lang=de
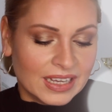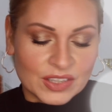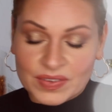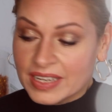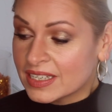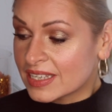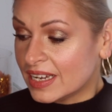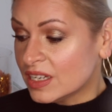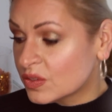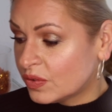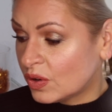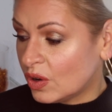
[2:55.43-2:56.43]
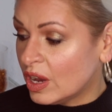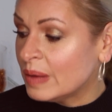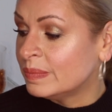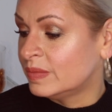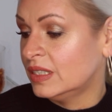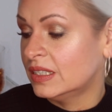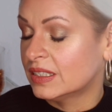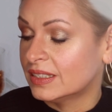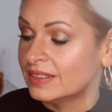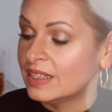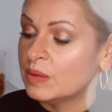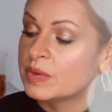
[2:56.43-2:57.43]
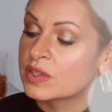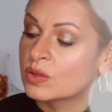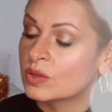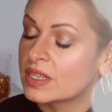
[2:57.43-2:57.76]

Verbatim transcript: Ich werde jetzt alles verräumen. Es ist nämlich so,